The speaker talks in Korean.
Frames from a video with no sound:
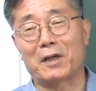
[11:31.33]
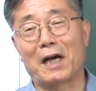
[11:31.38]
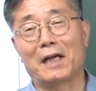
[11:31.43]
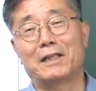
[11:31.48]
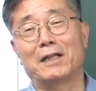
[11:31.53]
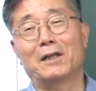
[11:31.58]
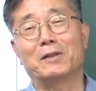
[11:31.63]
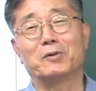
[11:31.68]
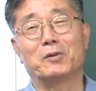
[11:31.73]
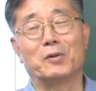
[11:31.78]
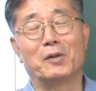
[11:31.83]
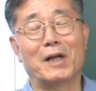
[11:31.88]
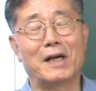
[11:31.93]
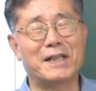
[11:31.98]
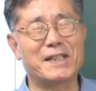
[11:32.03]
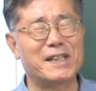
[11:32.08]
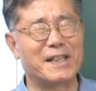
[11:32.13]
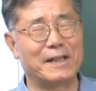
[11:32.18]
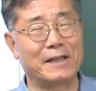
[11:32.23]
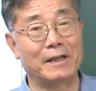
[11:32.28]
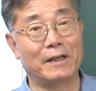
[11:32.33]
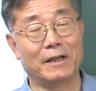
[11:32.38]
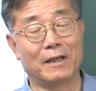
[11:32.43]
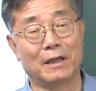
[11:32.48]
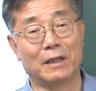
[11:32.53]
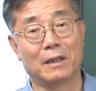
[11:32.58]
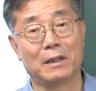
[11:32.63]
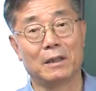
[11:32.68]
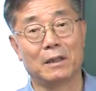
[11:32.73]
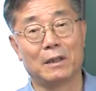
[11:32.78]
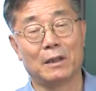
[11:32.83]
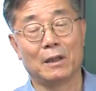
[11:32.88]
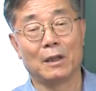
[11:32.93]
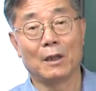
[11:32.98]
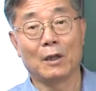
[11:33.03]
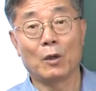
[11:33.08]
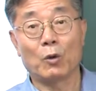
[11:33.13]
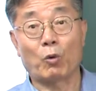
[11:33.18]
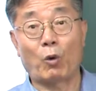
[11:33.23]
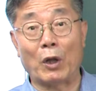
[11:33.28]
가장 놀란 게
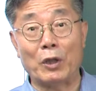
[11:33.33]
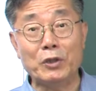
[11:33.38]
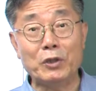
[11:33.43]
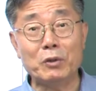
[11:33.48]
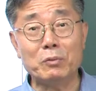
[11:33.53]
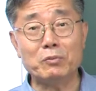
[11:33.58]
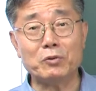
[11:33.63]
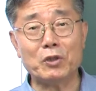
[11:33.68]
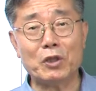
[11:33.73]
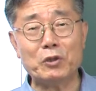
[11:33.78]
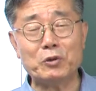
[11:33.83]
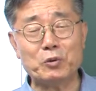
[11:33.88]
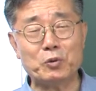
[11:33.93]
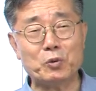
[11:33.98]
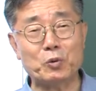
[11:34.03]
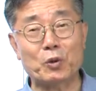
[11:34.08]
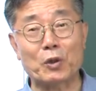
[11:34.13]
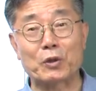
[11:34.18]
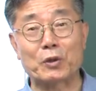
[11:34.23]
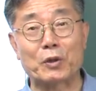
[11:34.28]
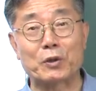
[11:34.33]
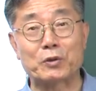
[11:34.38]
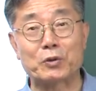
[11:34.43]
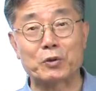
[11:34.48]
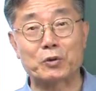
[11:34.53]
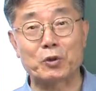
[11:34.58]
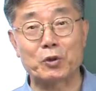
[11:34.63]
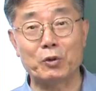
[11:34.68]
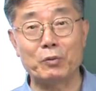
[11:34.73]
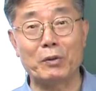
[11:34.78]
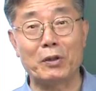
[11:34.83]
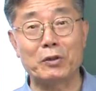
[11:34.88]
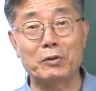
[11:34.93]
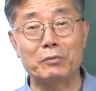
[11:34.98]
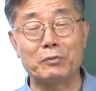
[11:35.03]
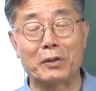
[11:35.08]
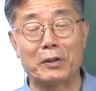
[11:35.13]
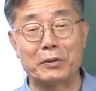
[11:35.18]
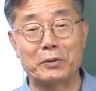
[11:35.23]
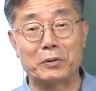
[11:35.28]
관념산수라 그래서
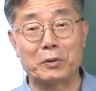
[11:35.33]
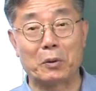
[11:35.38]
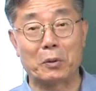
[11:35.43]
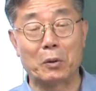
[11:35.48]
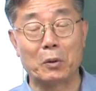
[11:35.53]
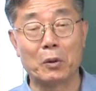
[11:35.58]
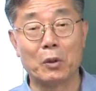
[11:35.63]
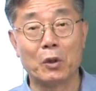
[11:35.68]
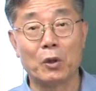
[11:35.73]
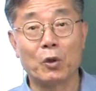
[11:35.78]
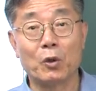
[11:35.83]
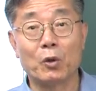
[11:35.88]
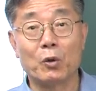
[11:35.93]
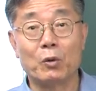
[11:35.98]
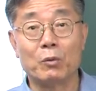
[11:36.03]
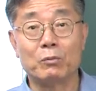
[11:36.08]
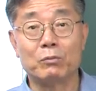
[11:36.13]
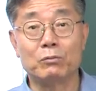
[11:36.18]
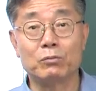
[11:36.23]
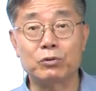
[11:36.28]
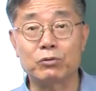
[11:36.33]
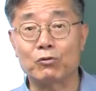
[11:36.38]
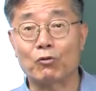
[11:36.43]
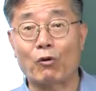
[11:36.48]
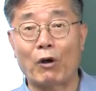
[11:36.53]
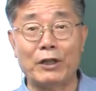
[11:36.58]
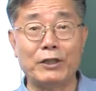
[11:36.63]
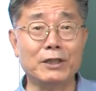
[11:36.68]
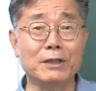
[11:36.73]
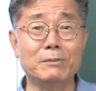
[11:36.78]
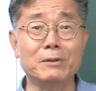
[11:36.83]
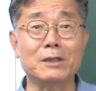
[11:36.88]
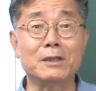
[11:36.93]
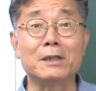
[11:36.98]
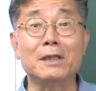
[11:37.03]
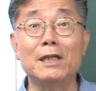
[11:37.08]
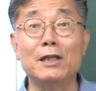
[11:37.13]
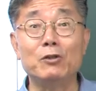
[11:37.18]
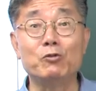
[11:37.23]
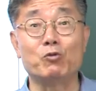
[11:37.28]
처음에는 말이죠. 무슨 관념을
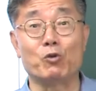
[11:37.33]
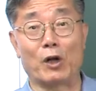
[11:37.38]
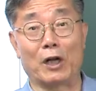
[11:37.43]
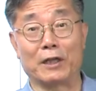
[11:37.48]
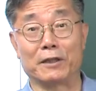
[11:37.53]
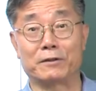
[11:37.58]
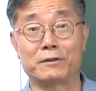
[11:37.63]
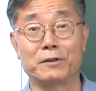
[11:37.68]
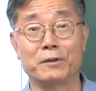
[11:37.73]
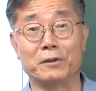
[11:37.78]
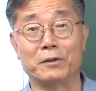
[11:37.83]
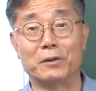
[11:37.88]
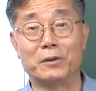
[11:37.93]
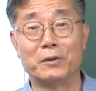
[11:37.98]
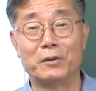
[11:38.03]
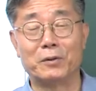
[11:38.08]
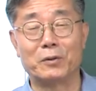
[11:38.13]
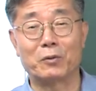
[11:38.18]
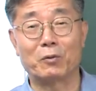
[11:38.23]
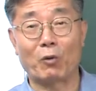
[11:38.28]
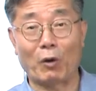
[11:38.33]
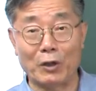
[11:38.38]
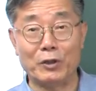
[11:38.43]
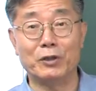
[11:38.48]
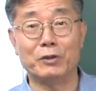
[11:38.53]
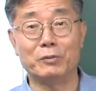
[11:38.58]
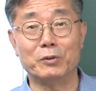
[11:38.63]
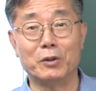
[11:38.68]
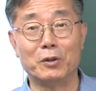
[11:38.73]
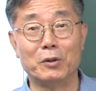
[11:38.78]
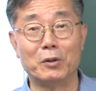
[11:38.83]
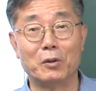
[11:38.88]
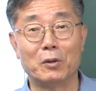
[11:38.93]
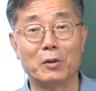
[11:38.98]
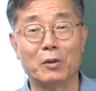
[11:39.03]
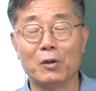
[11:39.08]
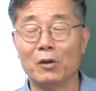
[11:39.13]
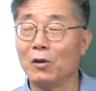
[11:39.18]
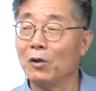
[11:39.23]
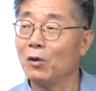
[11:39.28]
그리는 줄 알았어. 관념을.
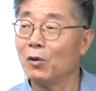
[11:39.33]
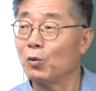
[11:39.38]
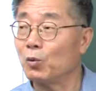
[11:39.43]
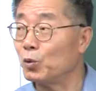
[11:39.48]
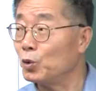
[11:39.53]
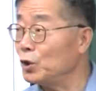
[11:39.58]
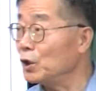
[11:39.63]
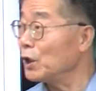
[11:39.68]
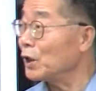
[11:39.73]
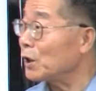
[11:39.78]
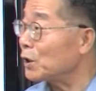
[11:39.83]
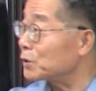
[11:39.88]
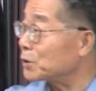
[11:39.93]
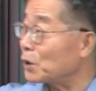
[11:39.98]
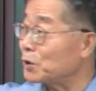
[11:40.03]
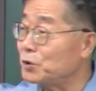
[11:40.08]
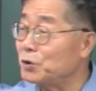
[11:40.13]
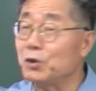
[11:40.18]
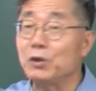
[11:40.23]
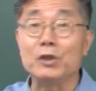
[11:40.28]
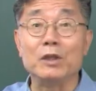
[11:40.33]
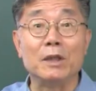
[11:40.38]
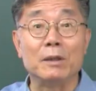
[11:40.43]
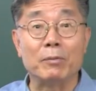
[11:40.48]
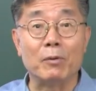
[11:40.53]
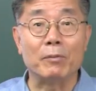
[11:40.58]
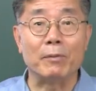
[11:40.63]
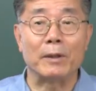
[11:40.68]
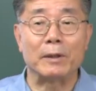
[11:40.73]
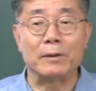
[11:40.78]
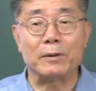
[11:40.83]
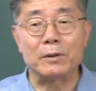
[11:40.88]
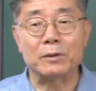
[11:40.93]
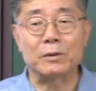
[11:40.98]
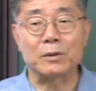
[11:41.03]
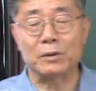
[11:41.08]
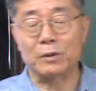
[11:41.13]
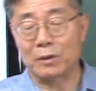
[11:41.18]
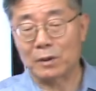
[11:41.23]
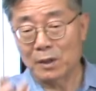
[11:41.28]
우리나라 산천 일에 보면
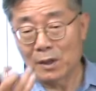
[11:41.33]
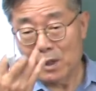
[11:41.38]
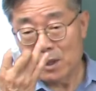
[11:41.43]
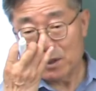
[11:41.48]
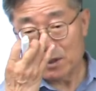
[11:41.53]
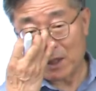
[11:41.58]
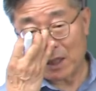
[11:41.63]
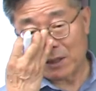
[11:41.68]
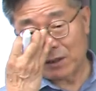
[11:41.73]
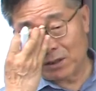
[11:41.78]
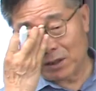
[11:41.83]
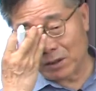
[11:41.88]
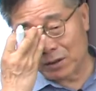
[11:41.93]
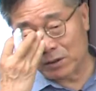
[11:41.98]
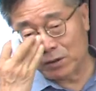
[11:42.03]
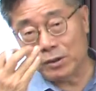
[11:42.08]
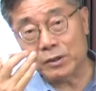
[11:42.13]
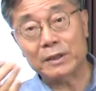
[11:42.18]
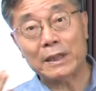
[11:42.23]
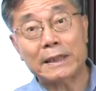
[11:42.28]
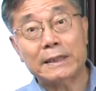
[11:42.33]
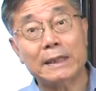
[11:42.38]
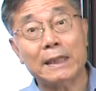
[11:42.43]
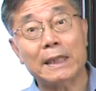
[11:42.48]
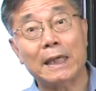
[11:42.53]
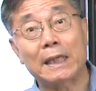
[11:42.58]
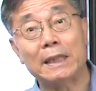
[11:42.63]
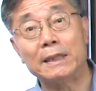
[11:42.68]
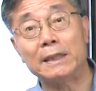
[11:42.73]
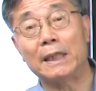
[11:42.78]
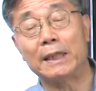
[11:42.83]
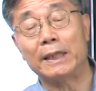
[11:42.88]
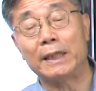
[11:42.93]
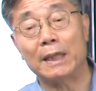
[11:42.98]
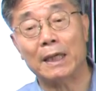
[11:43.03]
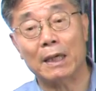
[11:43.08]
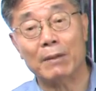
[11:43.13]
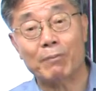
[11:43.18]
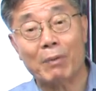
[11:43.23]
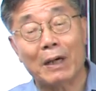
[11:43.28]
어떤 산천 그 자체가 아니라
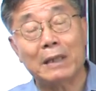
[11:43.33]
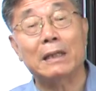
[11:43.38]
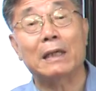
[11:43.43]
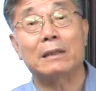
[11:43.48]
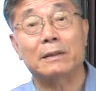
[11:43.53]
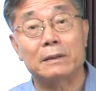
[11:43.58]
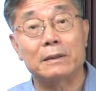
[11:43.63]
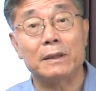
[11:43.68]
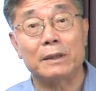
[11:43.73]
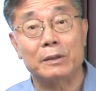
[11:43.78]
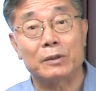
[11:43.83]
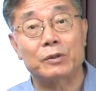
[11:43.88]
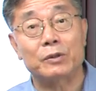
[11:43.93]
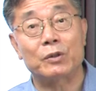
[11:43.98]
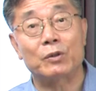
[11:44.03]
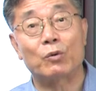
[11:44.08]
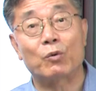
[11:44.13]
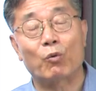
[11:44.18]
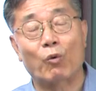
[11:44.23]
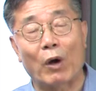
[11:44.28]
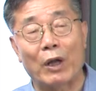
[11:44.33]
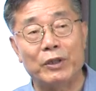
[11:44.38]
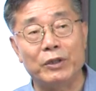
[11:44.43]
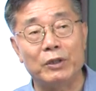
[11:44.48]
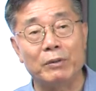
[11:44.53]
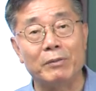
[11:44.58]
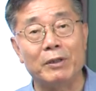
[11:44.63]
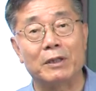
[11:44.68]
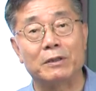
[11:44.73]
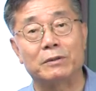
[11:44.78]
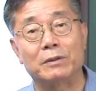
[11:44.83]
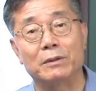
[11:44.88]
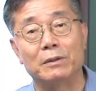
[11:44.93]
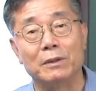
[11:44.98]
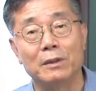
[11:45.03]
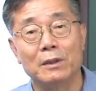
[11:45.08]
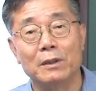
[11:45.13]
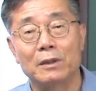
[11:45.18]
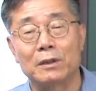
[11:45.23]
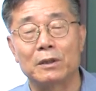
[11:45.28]
내가 받아들인 어떤 관념이 있어.
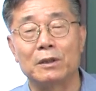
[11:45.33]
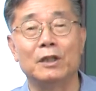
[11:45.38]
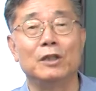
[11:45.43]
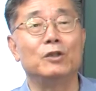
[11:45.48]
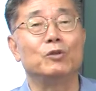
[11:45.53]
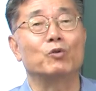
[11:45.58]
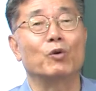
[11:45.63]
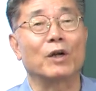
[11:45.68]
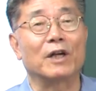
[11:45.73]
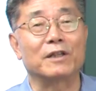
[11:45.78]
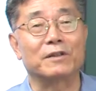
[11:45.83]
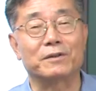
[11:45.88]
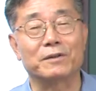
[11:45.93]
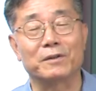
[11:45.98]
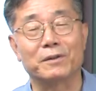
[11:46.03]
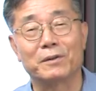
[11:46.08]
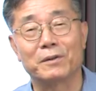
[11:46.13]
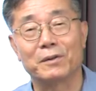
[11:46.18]
그린 줄 알았어.